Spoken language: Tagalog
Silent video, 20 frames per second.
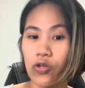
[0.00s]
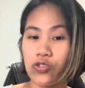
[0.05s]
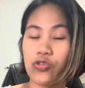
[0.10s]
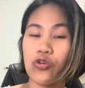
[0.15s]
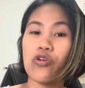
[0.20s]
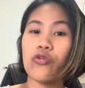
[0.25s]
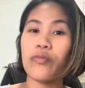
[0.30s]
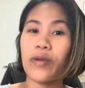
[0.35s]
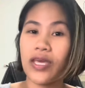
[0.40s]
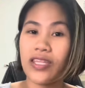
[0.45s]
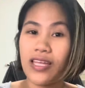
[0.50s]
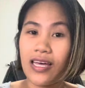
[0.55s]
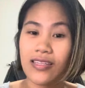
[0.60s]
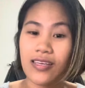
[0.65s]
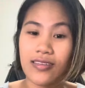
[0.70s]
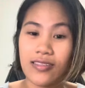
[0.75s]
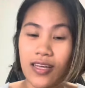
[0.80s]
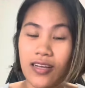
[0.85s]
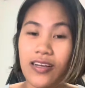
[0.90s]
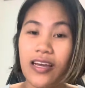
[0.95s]
So kung may
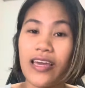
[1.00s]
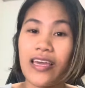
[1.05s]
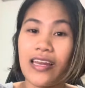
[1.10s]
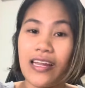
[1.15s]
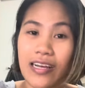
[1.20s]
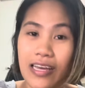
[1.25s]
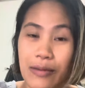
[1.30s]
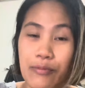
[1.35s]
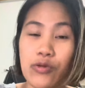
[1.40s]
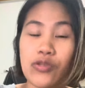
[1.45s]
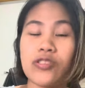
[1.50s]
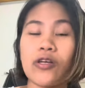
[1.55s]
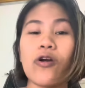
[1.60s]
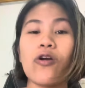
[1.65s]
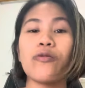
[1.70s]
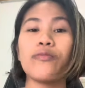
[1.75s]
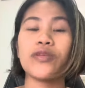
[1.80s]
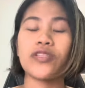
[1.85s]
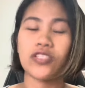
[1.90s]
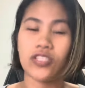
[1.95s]
dadagdag ka, ilagay mo sa
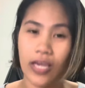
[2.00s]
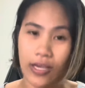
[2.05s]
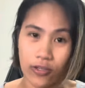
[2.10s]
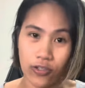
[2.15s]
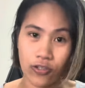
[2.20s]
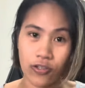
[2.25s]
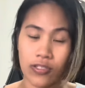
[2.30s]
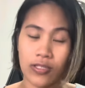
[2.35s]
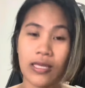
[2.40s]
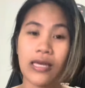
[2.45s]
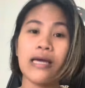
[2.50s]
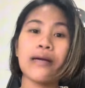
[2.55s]
comment section